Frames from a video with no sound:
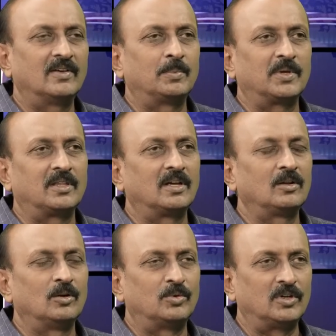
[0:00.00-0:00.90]
రెండు వేల
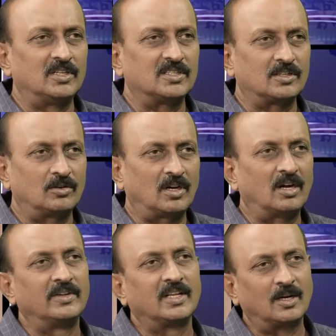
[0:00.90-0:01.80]
పద్నాలుగులో పోటీ చేశారో
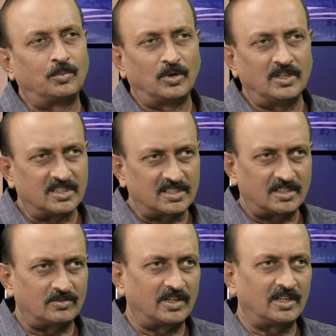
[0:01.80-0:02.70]
ఆ విధంగా పోటీ
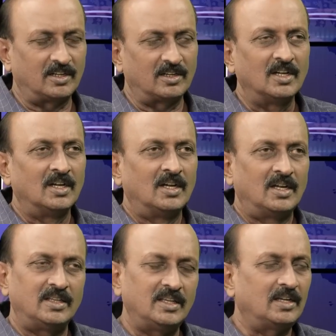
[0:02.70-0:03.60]
చేసేటువంటి
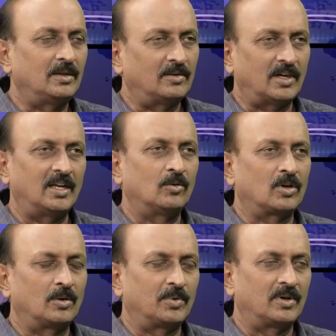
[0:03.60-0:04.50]
ఇది ఆయన
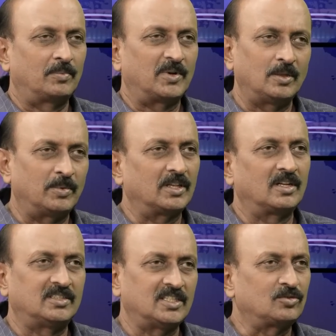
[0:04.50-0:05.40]
ఒక
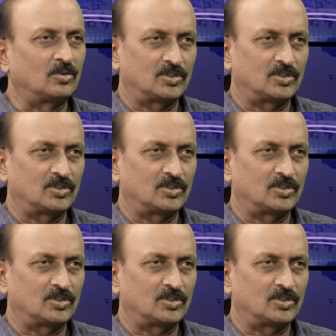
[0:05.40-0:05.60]
ప్రతిపాదన చేసి